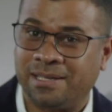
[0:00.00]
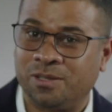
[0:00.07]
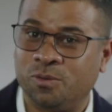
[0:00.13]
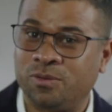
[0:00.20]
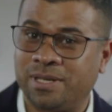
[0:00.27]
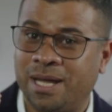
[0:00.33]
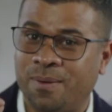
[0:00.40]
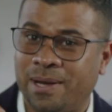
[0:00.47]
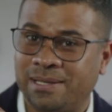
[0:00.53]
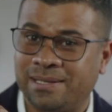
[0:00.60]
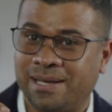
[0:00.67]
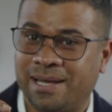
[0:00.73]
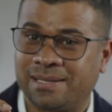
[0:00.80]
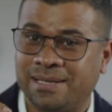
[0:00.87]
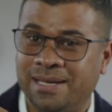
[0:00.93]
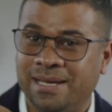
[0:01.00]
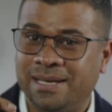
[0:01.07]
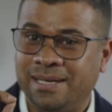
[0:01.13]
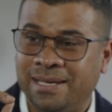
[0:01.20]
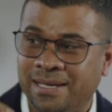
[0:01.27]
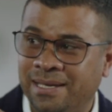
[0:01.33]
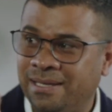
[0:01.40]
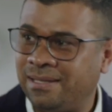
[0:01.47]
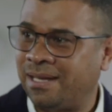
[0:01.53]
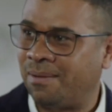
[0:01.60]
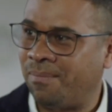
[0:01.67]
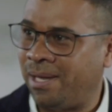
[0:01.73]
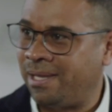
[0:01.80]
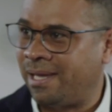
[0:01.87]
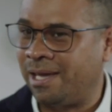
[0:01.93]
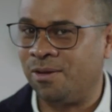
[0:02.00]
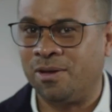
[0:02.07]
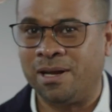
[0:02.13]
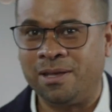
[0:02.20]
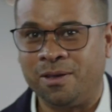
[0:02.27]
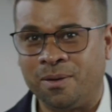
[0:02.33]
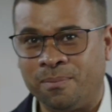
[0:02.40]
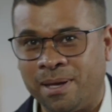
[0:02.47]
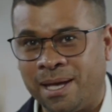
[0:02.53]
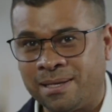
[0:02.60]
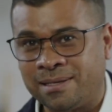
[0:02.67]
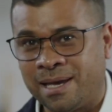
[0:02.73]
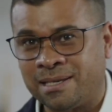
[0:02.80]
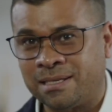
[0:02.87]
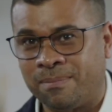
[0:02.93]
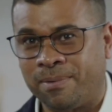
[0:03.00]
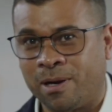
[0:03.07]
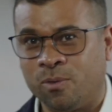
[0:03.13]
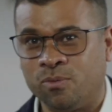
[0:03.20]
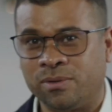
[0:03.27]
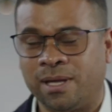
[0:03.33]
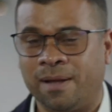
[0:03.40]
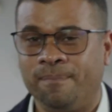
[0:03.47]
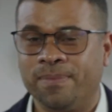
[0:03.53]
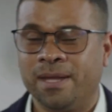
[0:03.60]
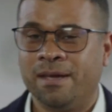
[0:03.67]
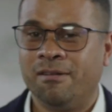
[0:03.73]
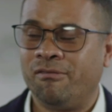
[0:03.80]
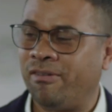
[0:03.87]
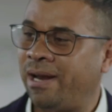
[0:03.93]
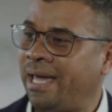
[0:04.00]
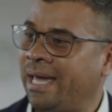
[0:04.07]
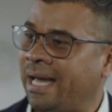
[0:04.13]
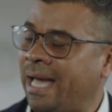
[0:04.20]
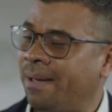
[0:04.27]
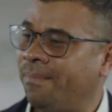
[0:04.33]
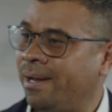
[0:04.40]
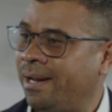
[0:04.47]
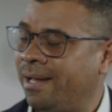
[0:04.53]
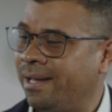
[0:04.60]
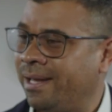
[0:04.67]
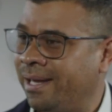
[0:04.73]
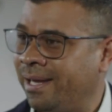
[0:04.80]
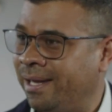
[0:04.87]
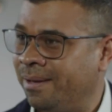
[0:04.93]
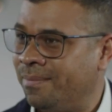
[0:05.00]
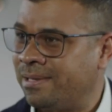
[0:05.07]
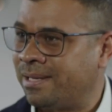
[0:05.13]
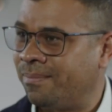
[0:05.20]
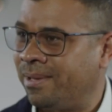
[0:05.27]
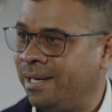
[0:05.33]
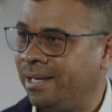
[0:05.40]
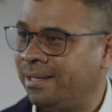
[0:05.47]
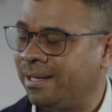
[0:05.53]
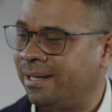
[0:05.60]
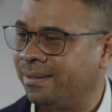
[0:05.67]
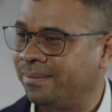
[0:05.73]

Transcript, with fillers: Industrias Básicas y Intermedias. Yo, me hacía esa pregunta fuera de cámara, viceministra.